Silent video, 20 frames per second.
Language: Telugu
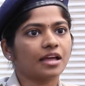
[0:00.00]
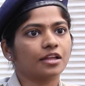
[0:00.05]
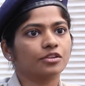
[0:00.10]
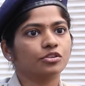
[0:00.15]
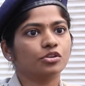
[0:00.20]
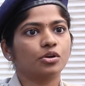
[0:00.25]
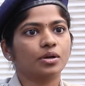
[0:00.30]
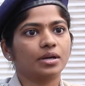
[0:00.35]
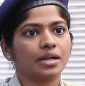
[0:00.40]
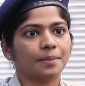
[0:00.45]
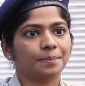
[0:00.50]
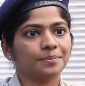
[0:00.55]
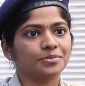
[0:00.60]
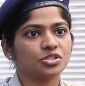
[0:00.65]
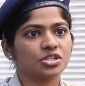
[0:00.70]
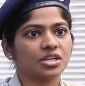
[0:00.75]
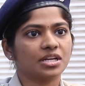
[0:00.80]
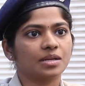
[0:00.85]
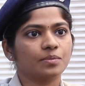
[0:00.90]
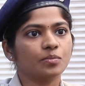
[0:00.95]
అందులో
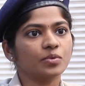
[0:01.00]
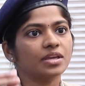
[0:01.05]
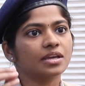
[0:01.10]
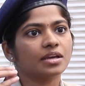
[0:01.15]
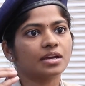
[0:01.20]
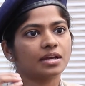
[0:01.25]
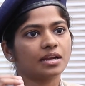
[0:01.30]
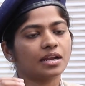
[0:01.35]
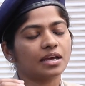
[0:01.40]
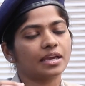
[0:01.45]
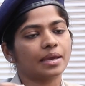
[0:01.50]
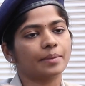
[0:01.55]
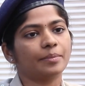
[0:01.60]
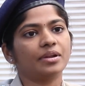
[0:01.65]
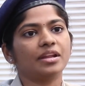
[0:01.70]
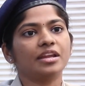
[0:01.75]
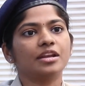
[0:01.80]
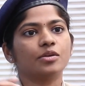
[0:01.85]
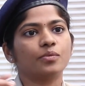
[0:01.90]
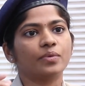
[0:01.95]
డంప్ చేయడము ఇంకా
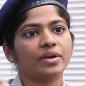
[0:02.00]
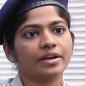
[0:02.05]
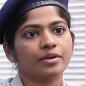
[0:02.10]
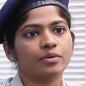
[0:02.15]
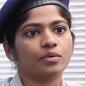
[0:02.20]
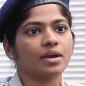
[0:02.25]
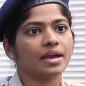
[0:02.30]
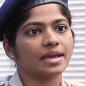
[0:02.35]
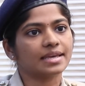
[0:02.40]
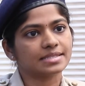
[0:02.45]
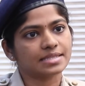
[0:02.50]
నాకేమైనా ఇన్నోవేటివ్గా